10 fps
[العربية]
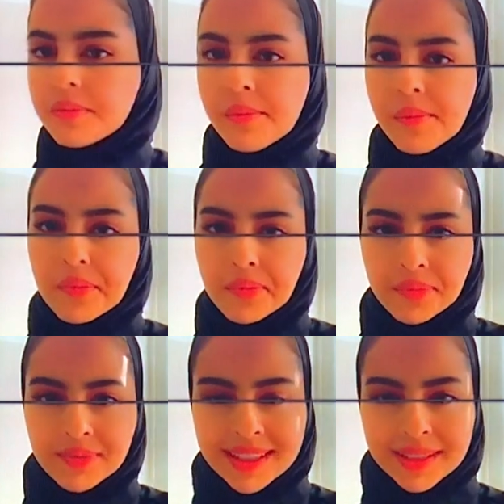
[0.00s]
الفيديو
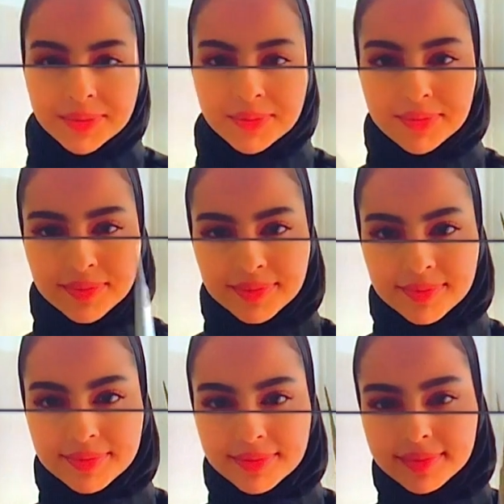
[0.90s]
هذا وهي
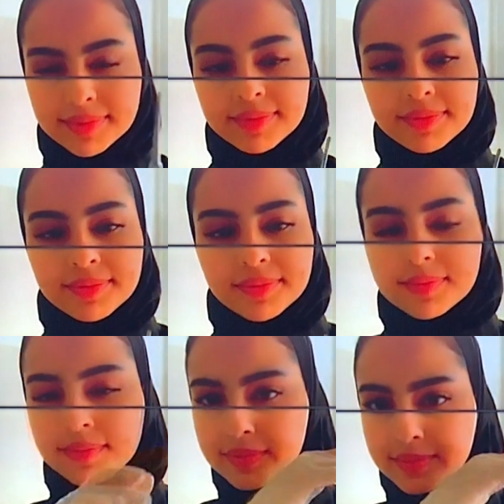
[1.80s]

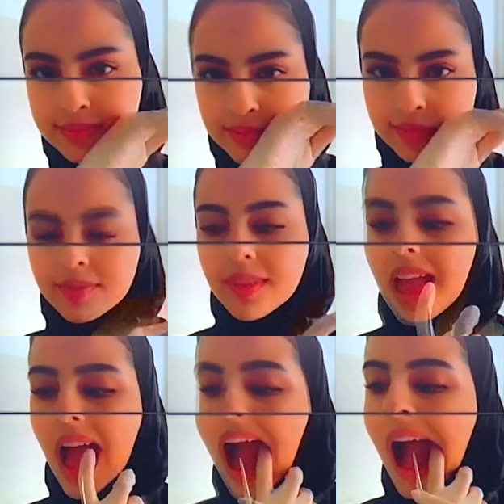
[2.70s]
تعطي لنفسها حقنة